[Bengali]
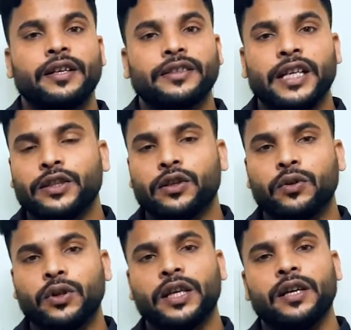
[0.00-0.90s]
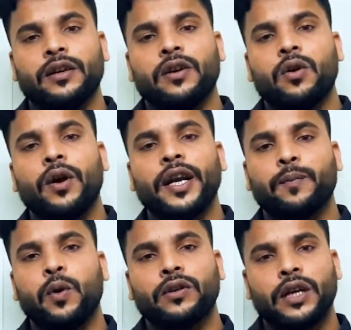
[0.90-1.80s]
চা জগতে অনেক
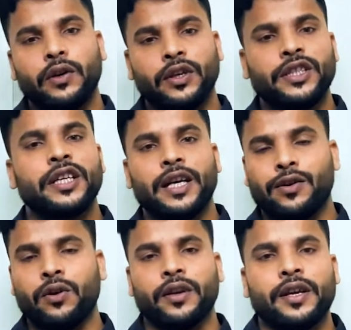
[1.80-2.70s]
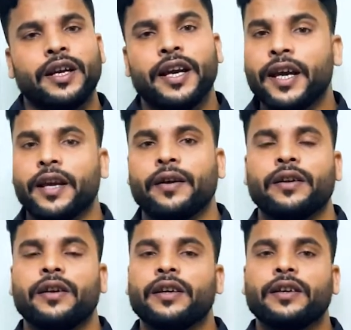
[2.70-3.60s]
প্রতারণার শিকার হয় হ্যাঁ
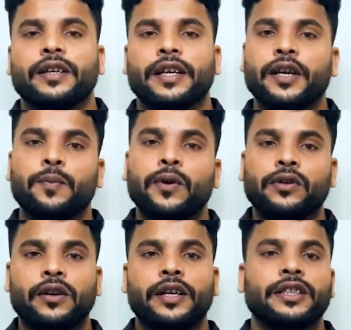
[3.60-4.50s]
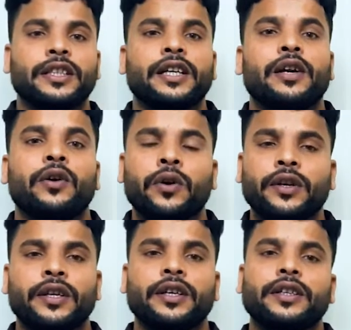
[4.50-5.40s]
কেন প্রতারণার শিকার হয়
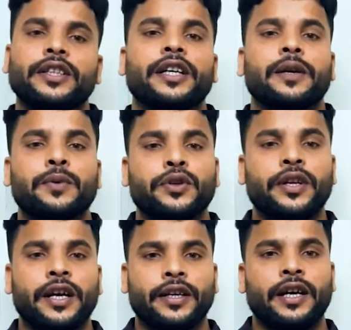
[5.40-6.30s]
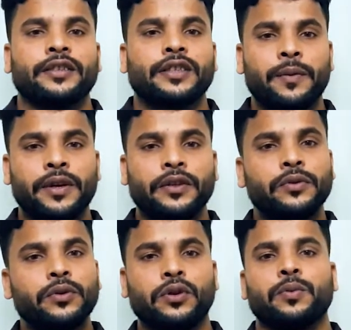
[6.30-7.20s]
সেটা বিষয় নিয়ে আজকে আমি
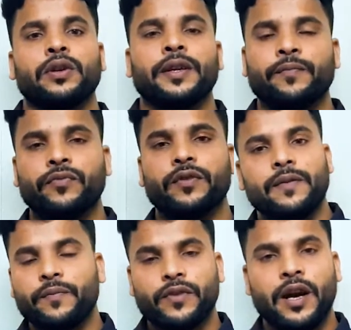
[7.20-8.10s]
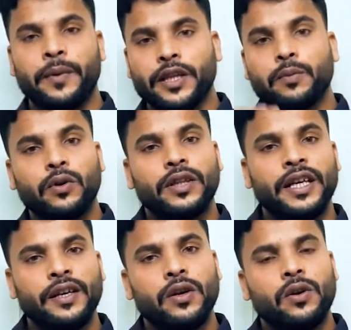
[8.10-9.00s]
একটু করে বলি আমাদের মতে
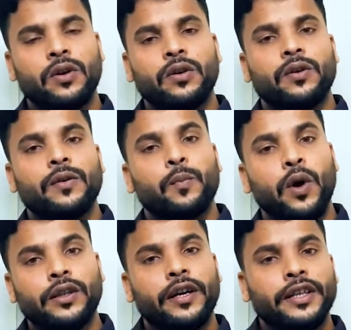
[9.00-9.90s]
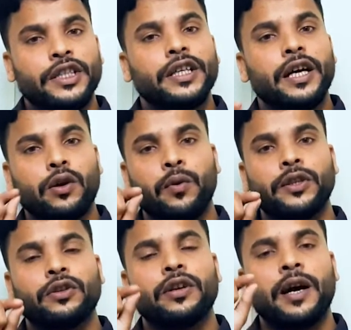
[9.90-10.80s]
প্রতারণার শিকার হওয়ার
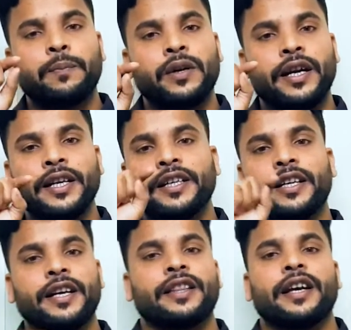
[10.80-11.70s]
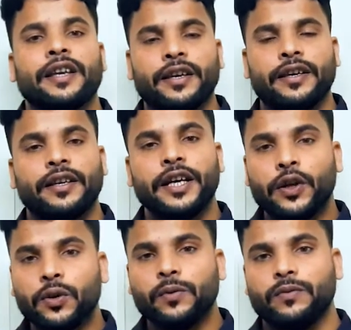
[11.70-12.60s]
জন্য আপনারা নিজেরাই দায়ী কেন
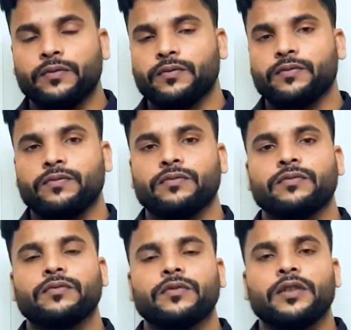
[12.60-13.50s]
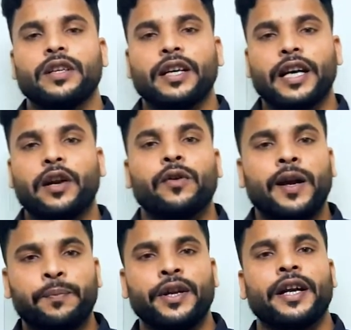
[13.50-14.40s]
কারণ
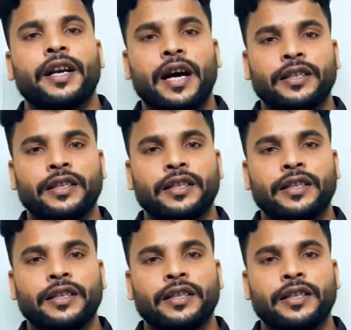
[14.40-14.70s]
আপনারা না